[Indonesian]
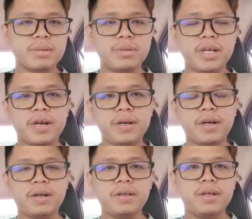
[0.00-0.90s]

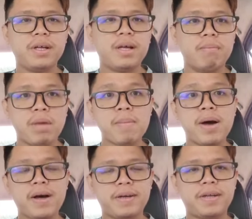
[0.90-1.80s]
sebenarnya
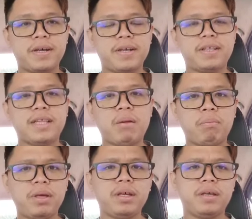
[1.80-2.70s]
memang ada,
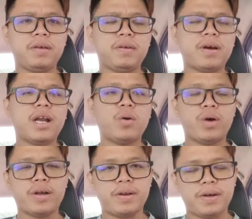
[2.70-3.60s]
tapi kalau
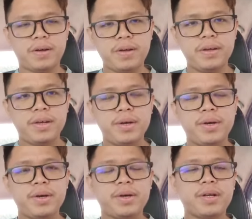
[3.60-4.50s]
ada,
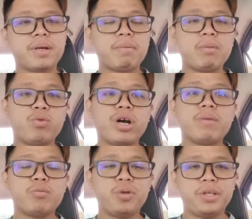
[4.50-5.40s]
kenapa
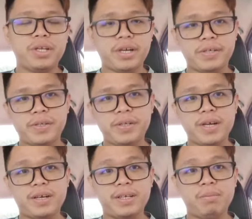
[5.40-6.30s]
bukan Muhyiddin Yassin
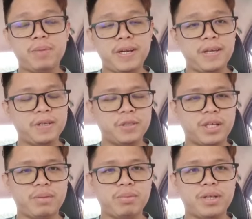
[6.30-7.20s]
yang dipilih
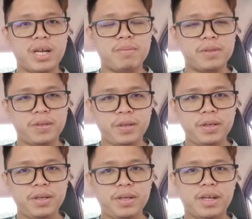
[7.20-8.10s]
jadi Perdana
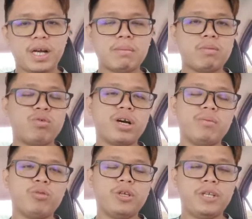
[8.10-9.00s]
Menteri? Kenapa
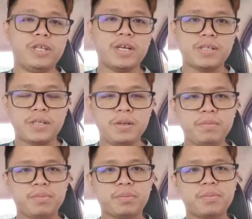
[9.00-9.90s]
bukan Muhyiddin
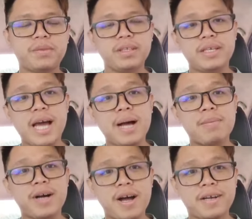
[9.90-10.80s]
Yassin
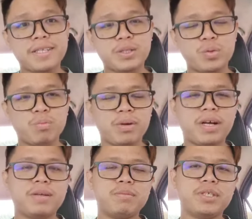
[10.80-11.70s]
yang mengangkat
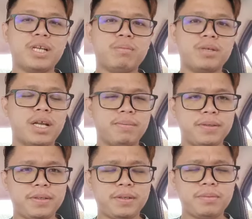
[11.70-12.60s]
sumpah menjadi Perdana
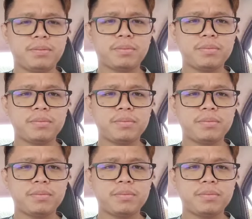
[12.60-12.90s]
Menteri?